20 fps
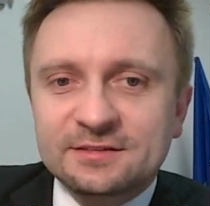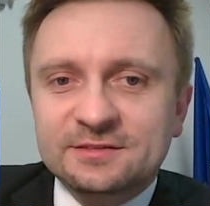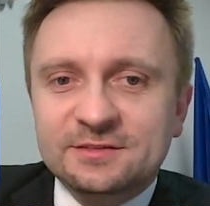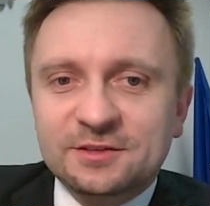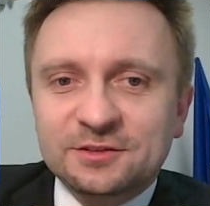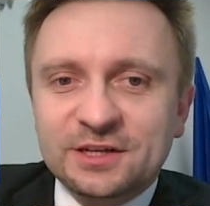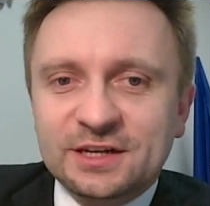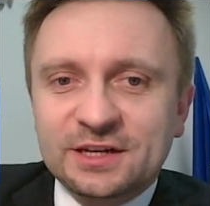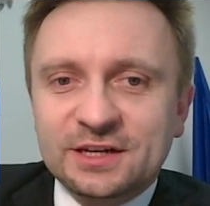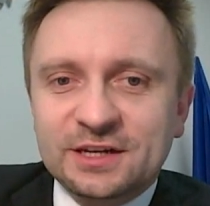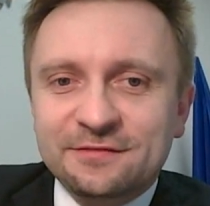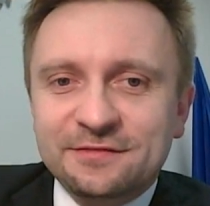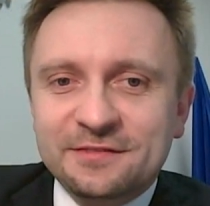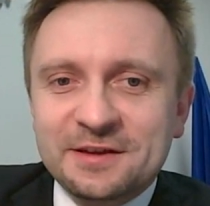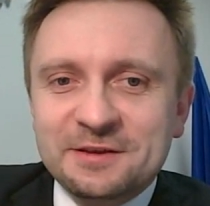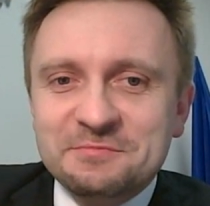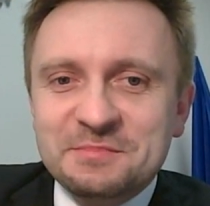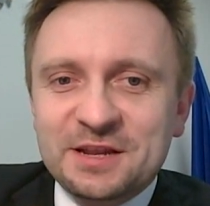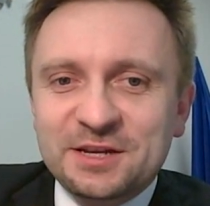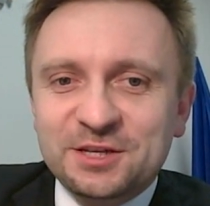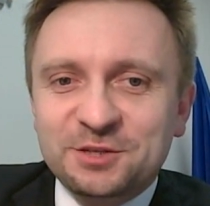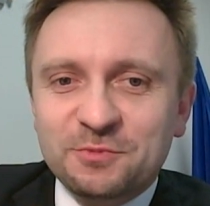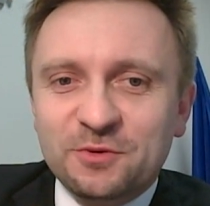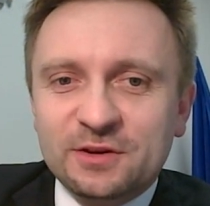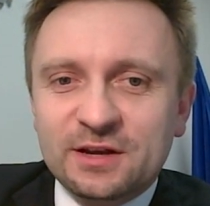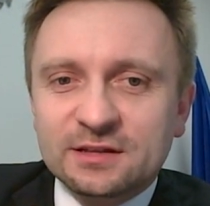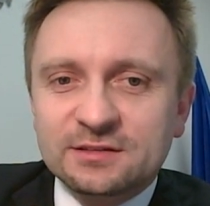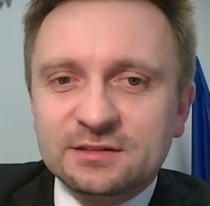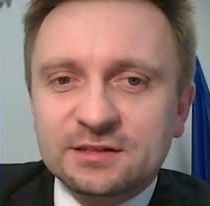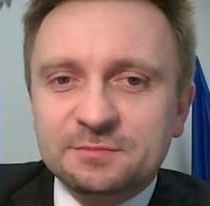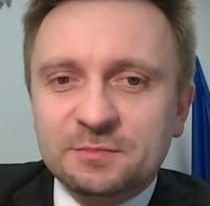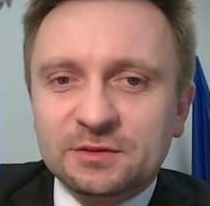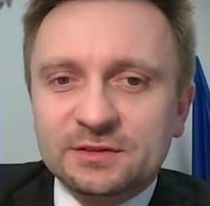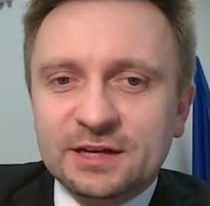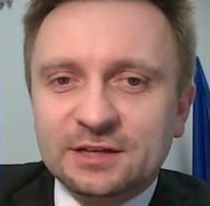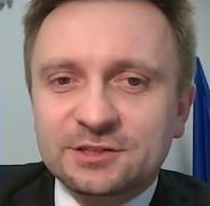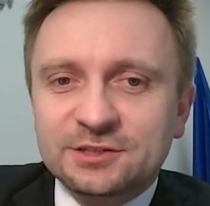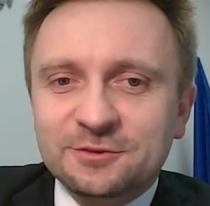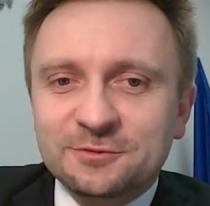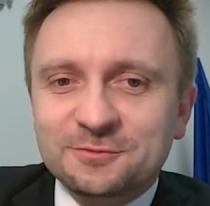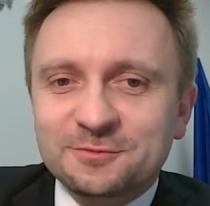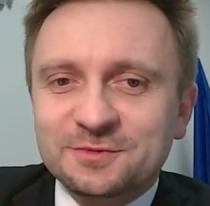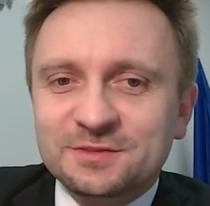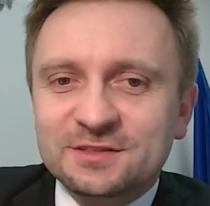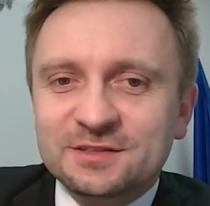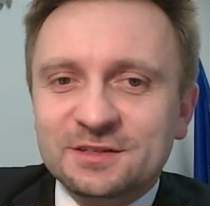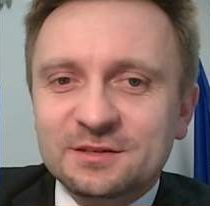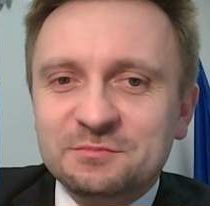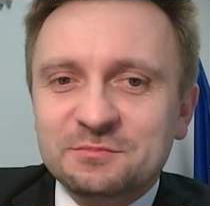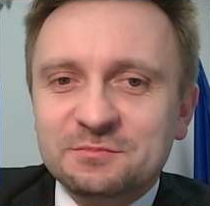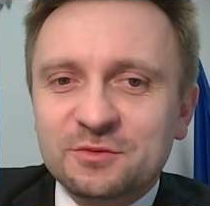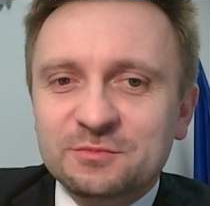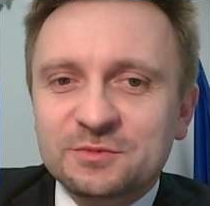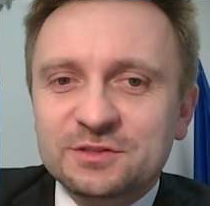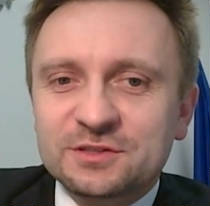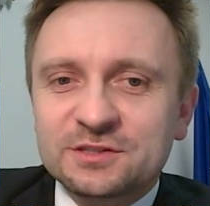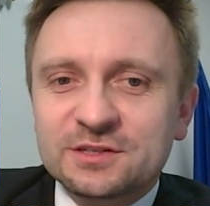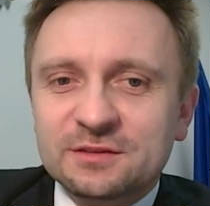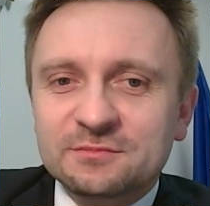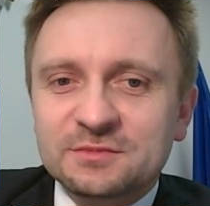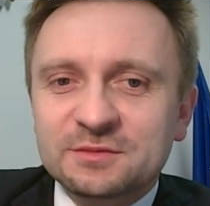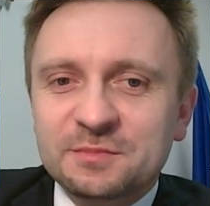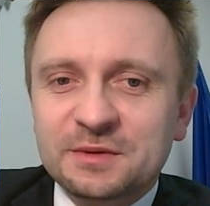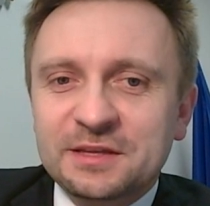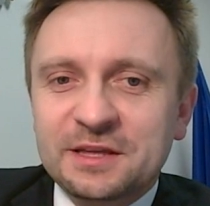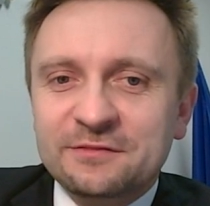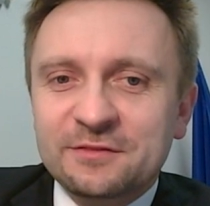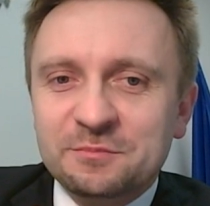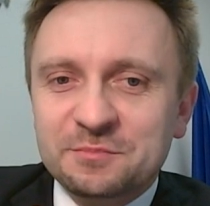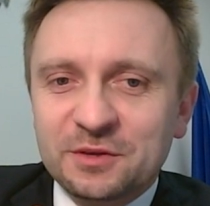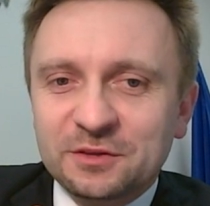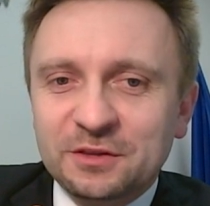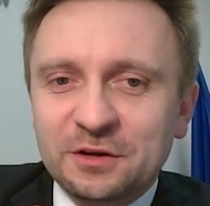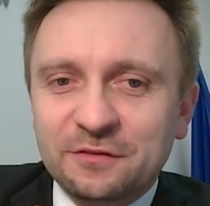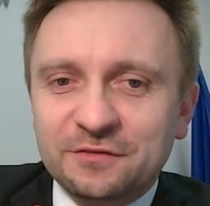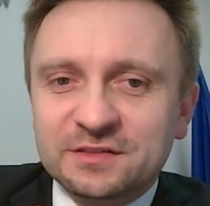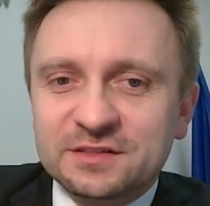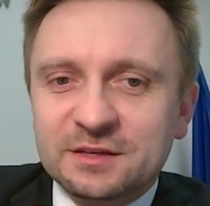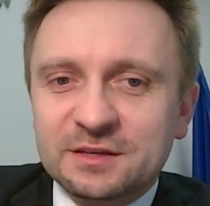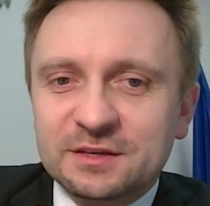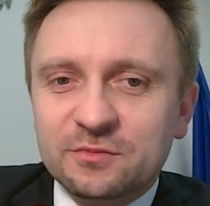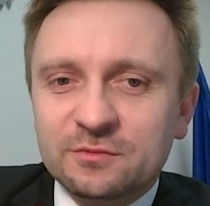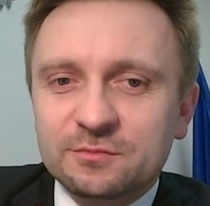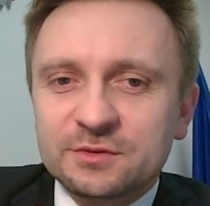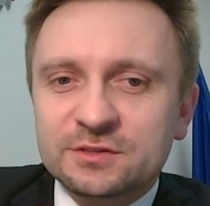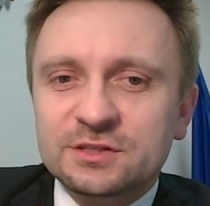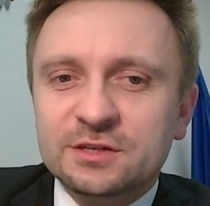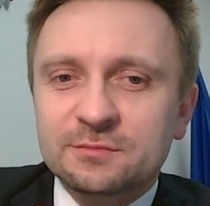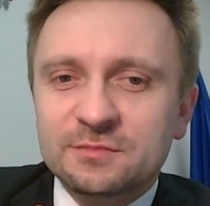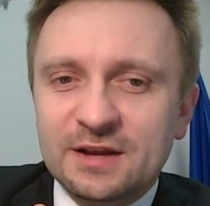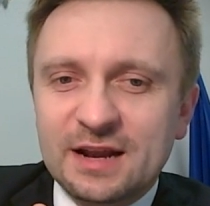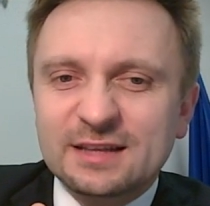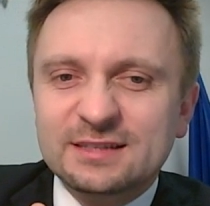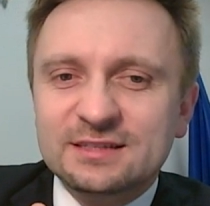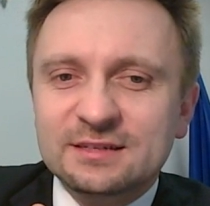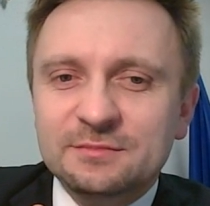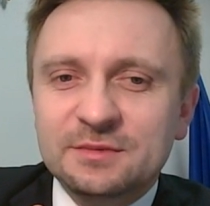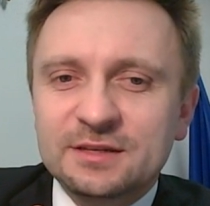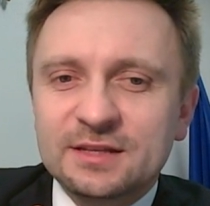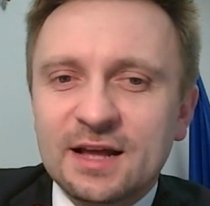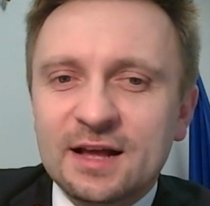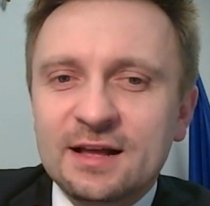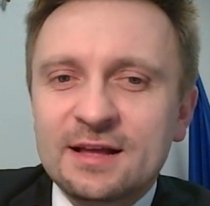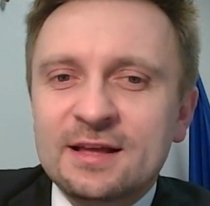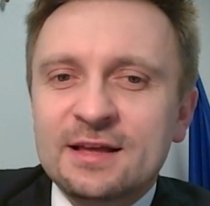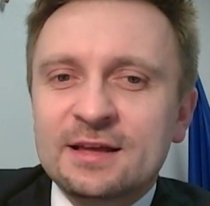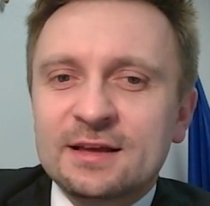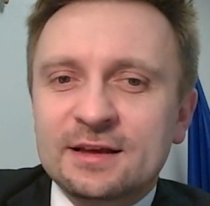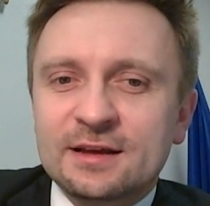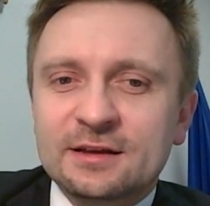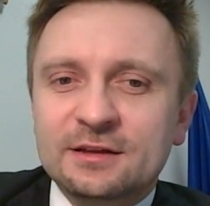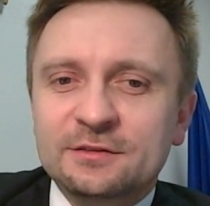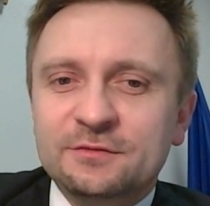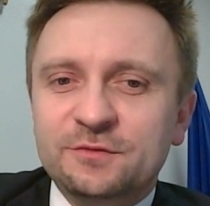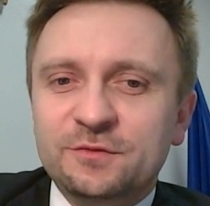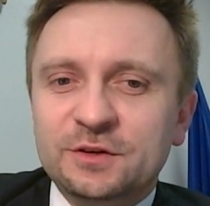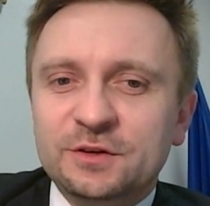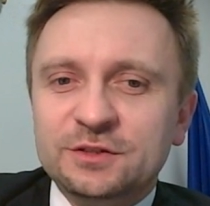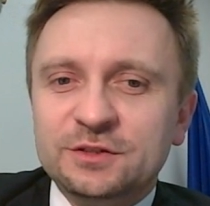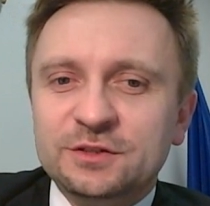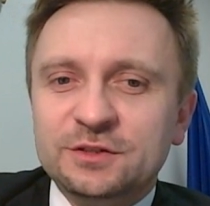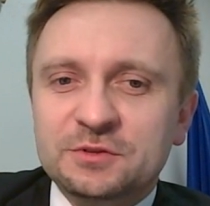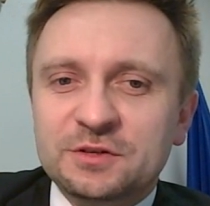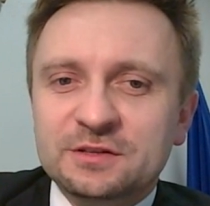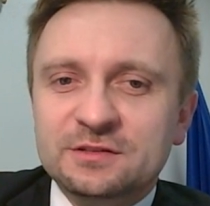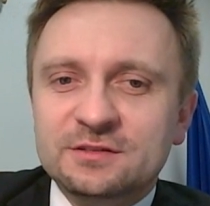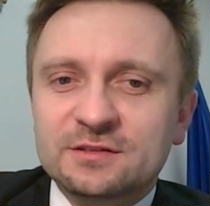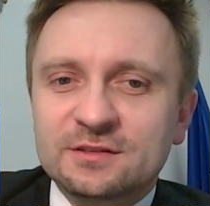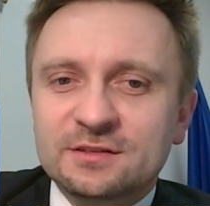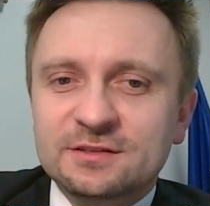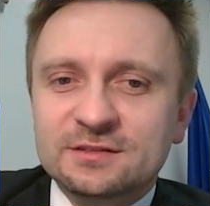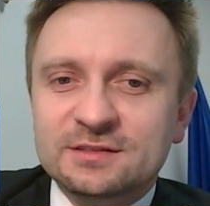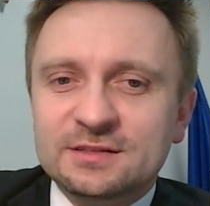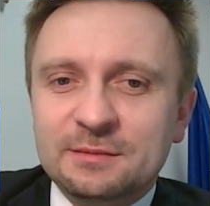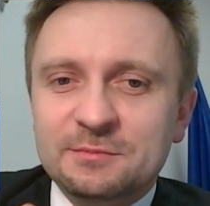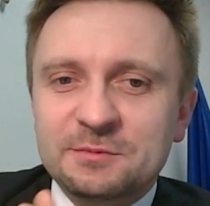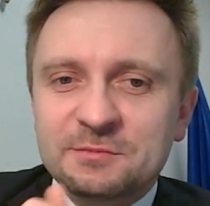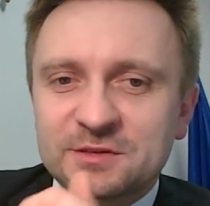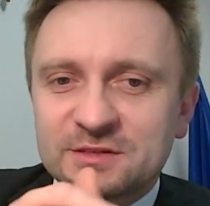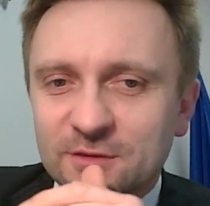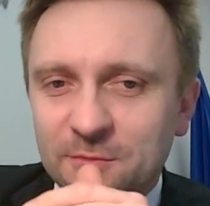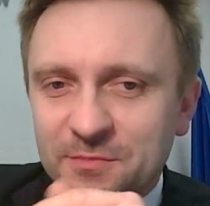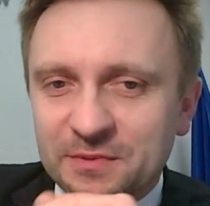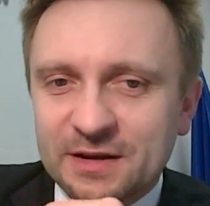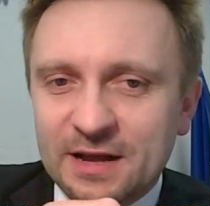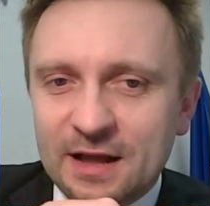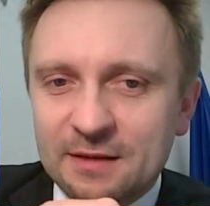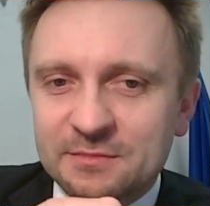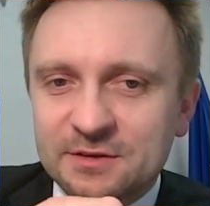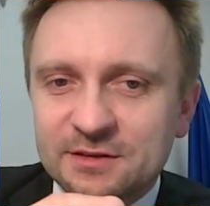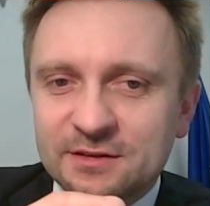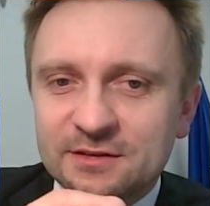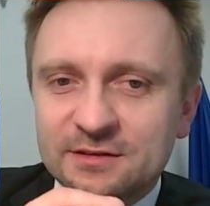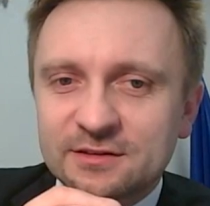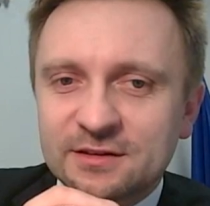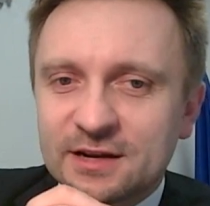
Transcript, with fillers: Co ciekawe, mieliśmy okazję spotkać się z burmistrzem Zbigniewem Piotrowskim, burmistrzem Radzymina, właśnie przed samymi ząbkami.